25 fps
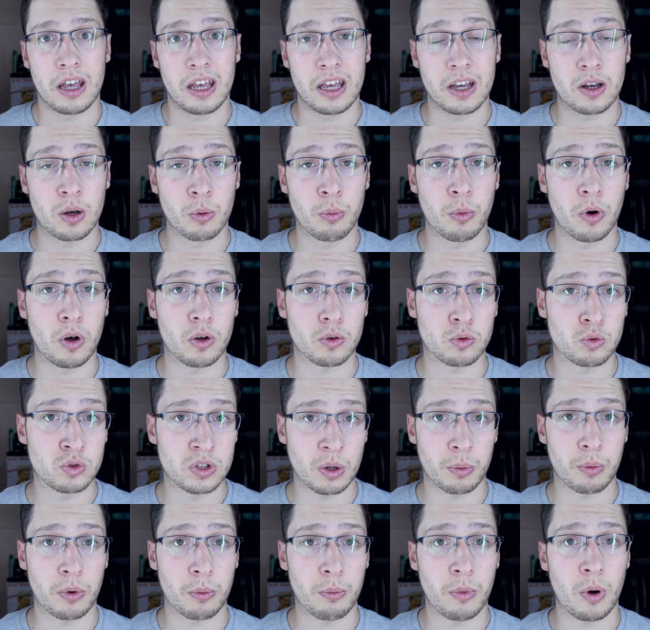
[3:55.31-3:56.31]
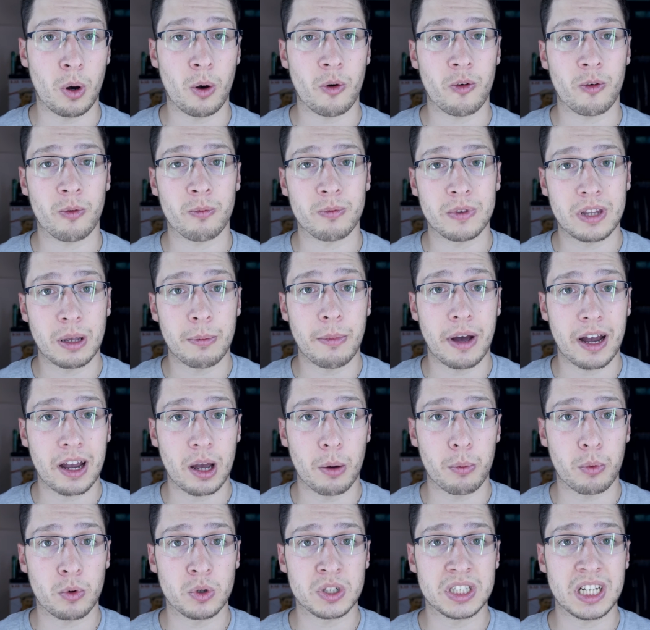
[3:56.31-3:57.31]
et comment tout simplement démarrer
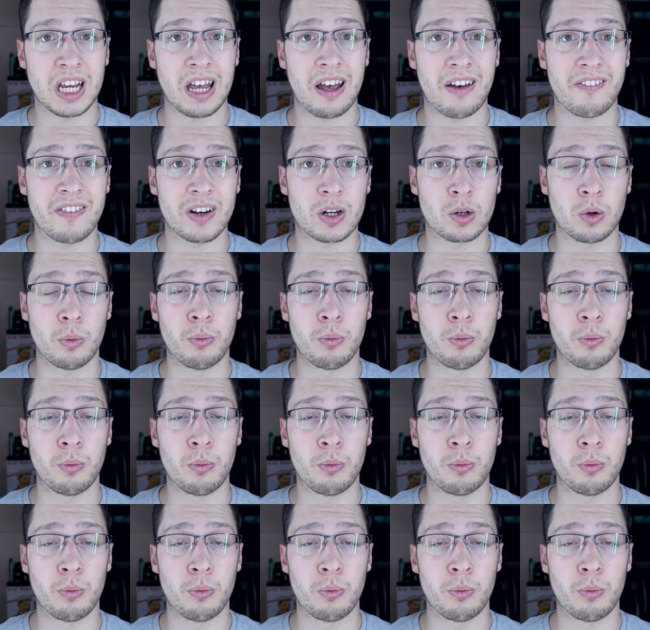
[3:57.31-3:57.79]
un projet avec